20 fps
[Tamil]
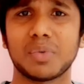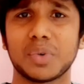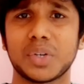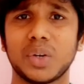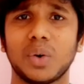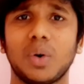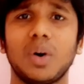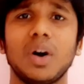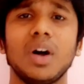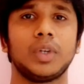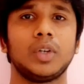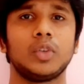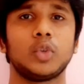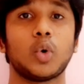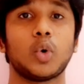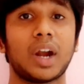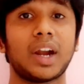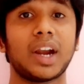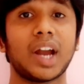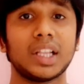விஷயம் ஸோ
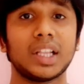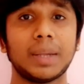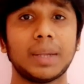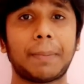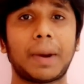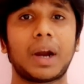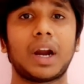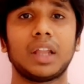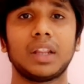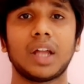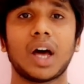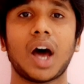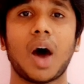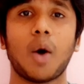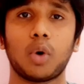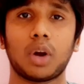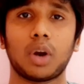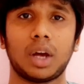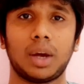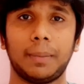ரெண்டாயிரத்தி பன்னில் தான்
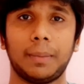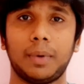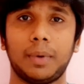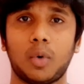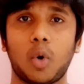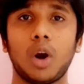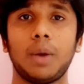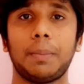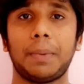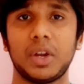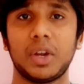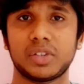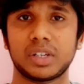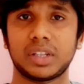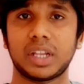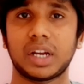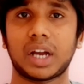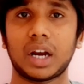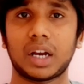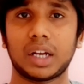அவங்களோட ஹோல்ட் பண்ணி
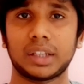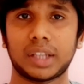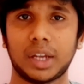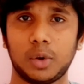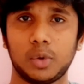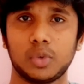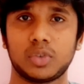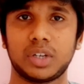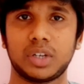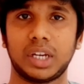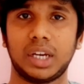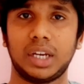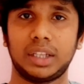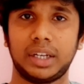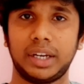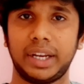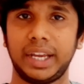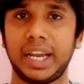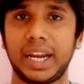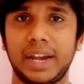வச்சிருந்த கல்கத்தா யூனிவர்சிட்டி அந்த
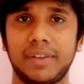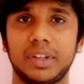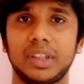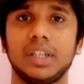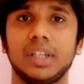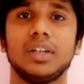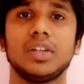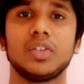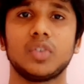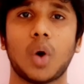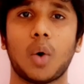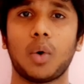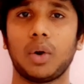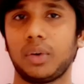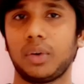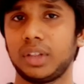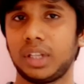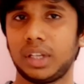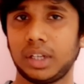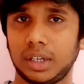டிகிரி வந்து ஸோ அவங்களுக்கு
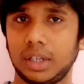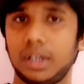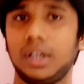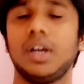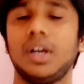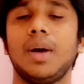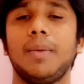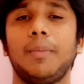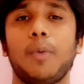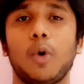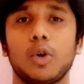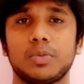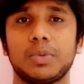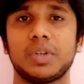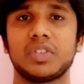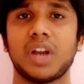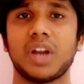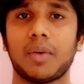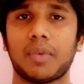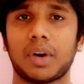வந்து போஸ்ட்
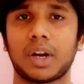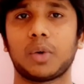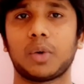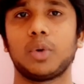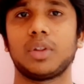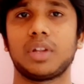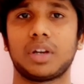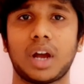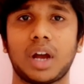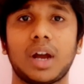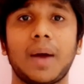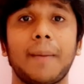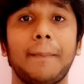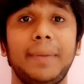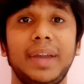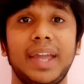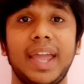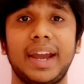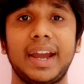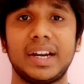மாஸ்டர் அவார்டாக கொடுத்துருக்காங்க
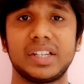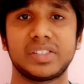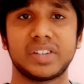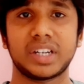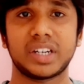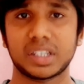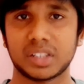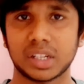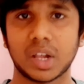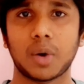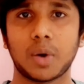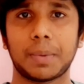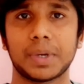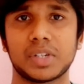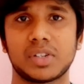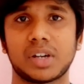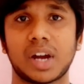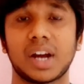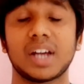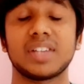பிஏ இங்கிலீஷ் லிட்ரேச்சர் தான் அவங்க
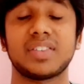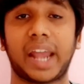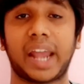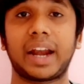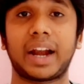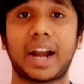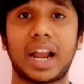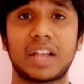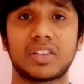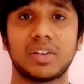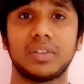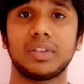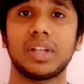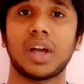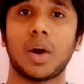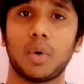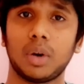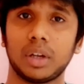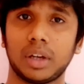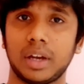படிச்சிருக்காங்க செகண்ட் கிளாஸ் வந்து
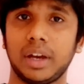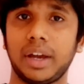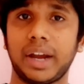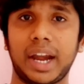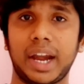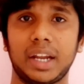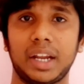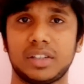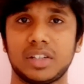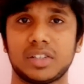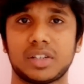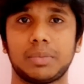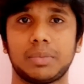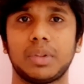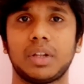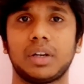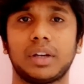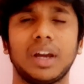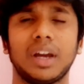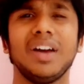அவங்களுக்கு கிரேடிங் சிஸ்டம் வந்து
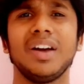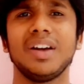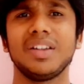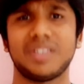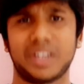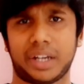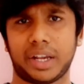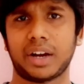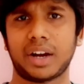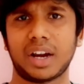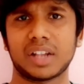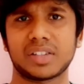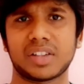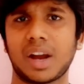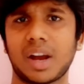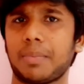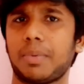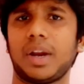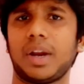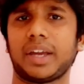இருக்குது செகண்ட் கிளாஸ் தான்
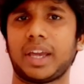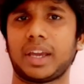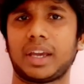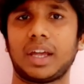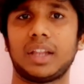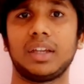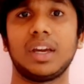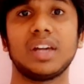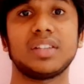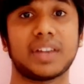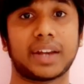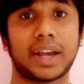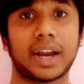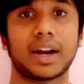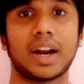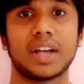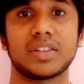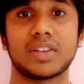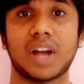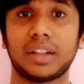அப்படிலாம் கேட்காதீங்க செகண்ட்
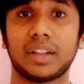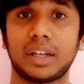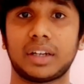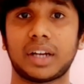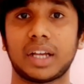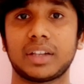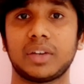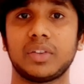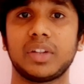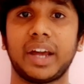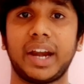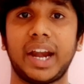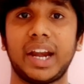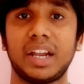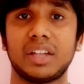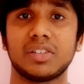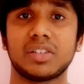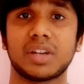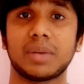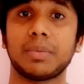கிளாஸ் அந்த டைத்தில் வந்து கிரேடிங்
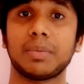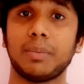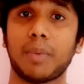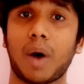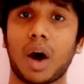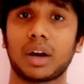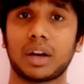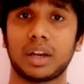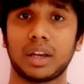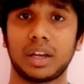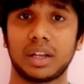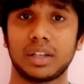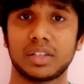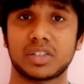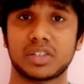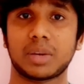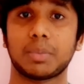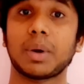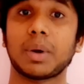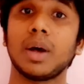சிஸ்டம் மார்க்கிங்
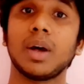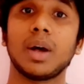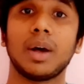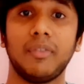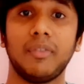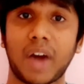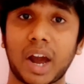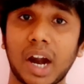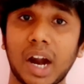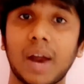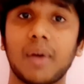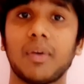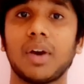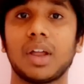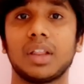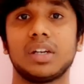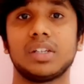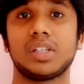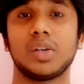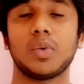சிஸ்டம்லாம் வேறு லெவலில்
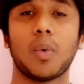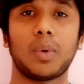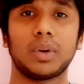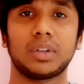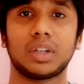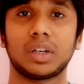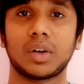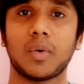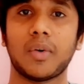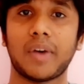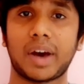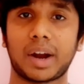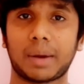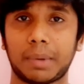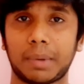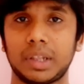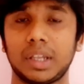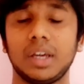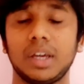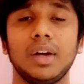இருந்துச்சு ஒவ்வொருத்தருக்கும் வேறு
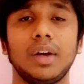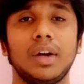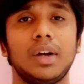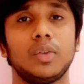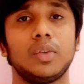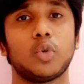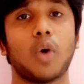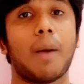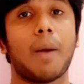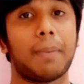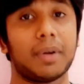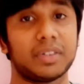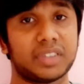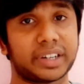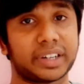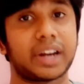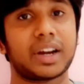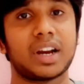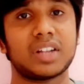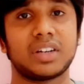மாதிரி ஸோ அப்போ
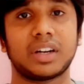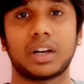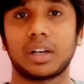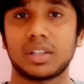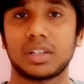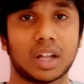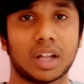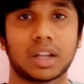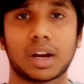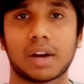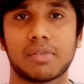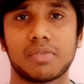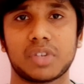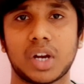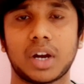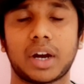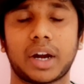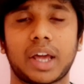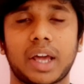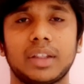செகண்ட் கிளாஸ் இருக்கிறது சாதாரண
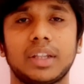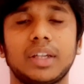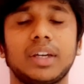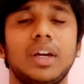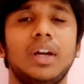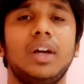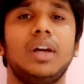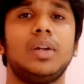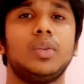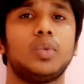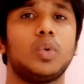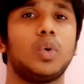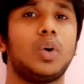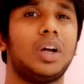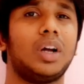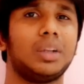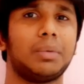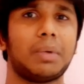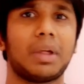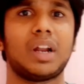விஷயம் கிடையாது ஸோ
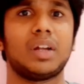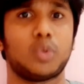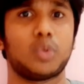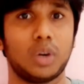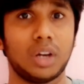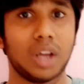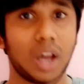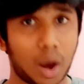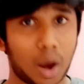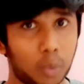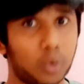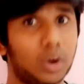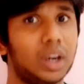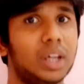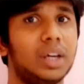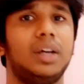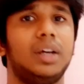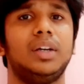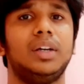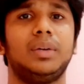அந்த மாதிரிலாம் சொல்லி அவங்களே
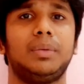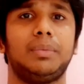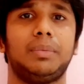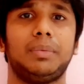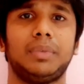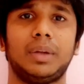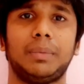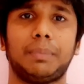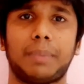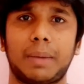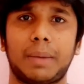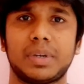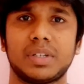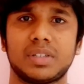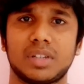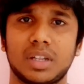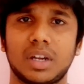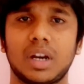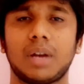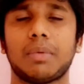பேப்பர்ஸ்
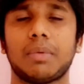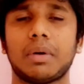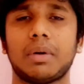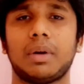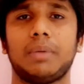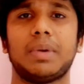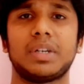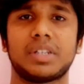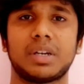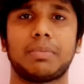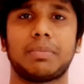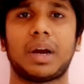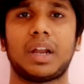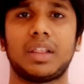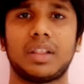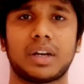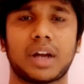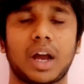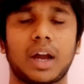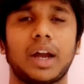இதெல்லாமே மென்ஷன்
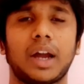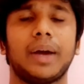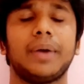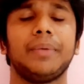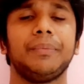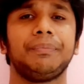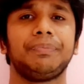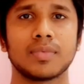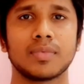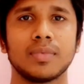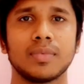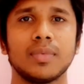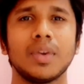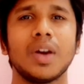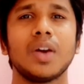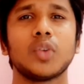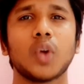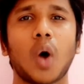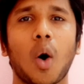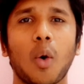பண்ணியிருக்காங்க
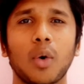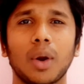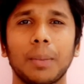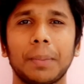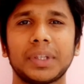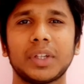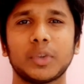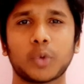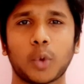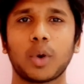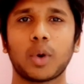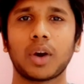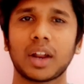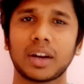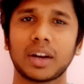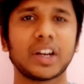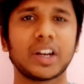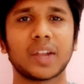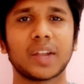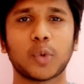ஸோ அவங்கள பற்றி சொல்லலாம்
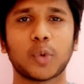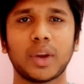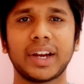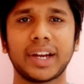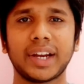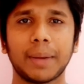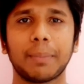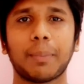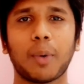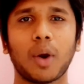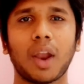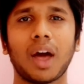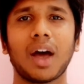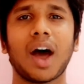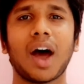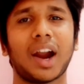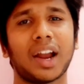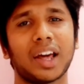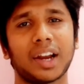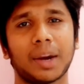இன்னும் நிறையா சொல்லிக்கிட்டே போகலாம்
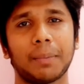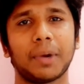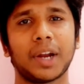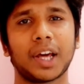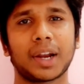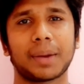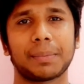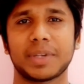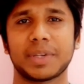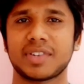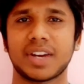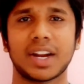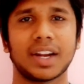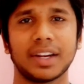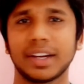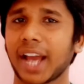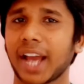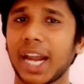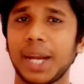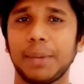ஆனால் ரொம்ப நேரம் பேசினா
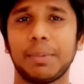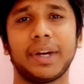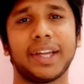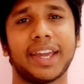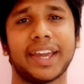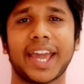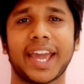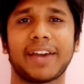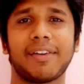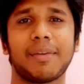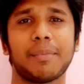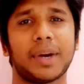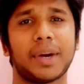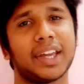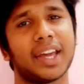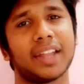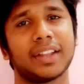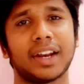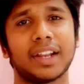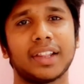கண்டிப்பாக நீங்கள் கேட்கவே மாட்டீங்க
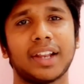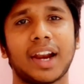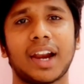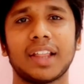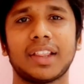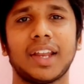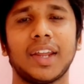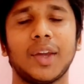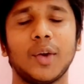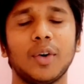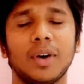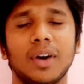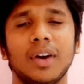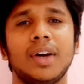அது எனக்கு நல்லா தெரியும்